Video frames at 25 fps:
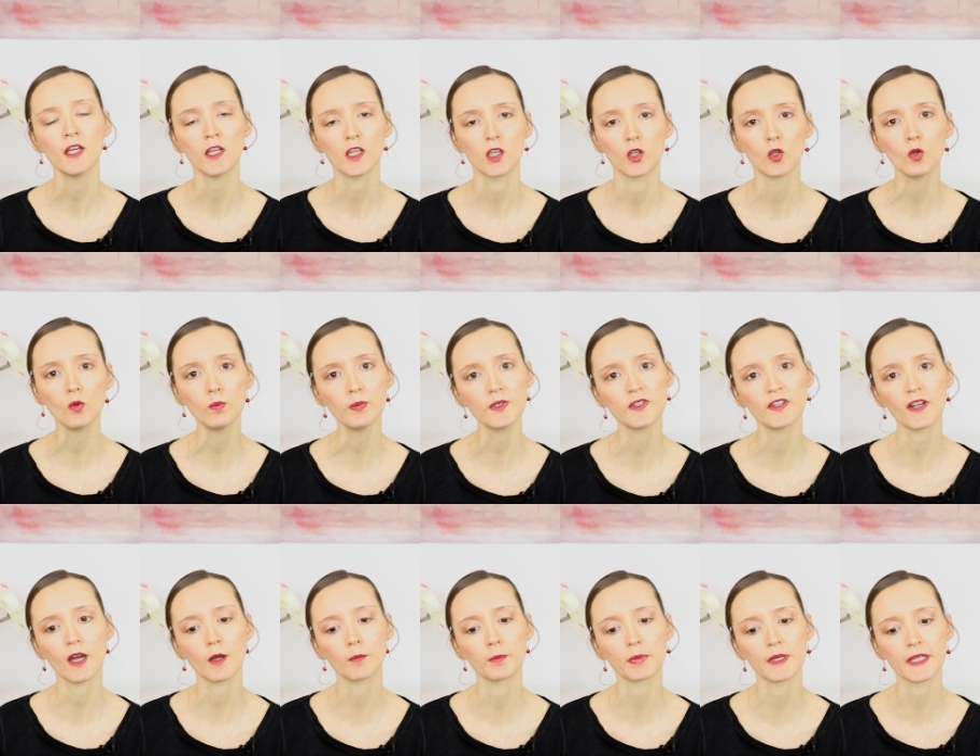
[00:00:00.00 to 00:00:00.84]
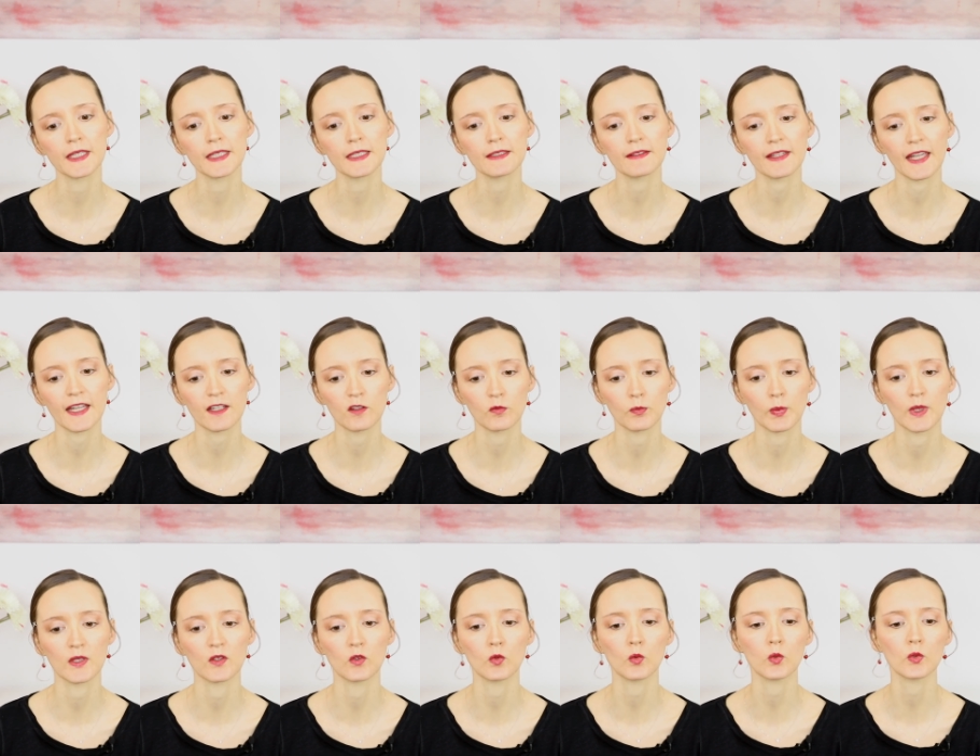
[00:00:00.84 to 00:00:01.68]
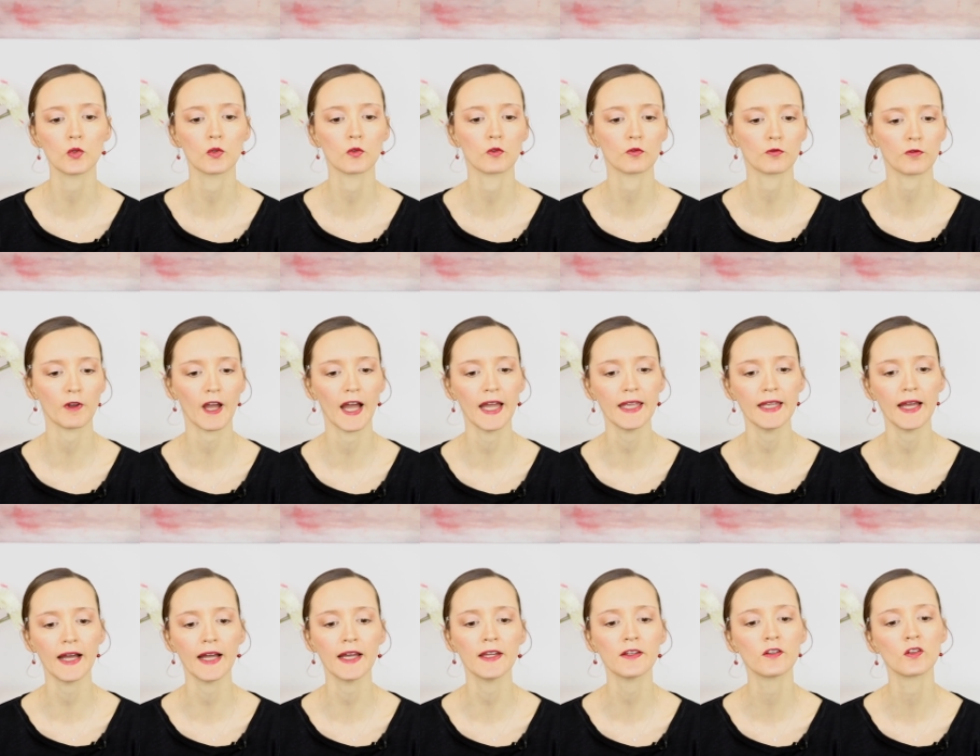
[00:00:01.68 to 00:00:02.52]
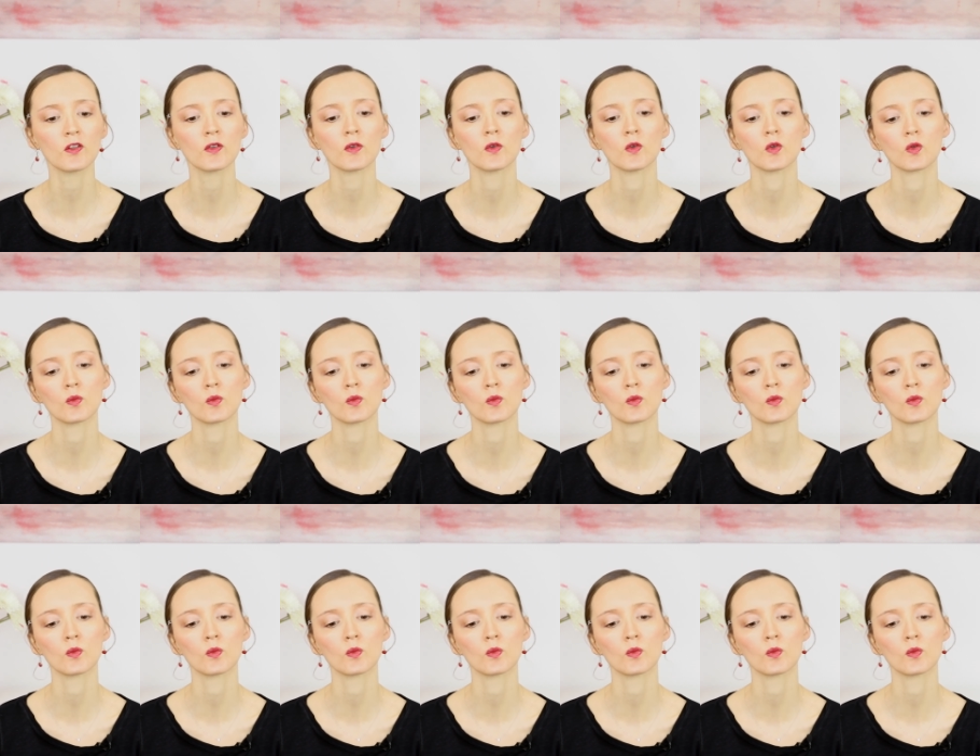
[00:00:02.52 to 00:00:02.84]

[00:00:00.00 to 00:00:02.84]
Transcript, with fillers: Jupiter bringt Expansion und Freiheit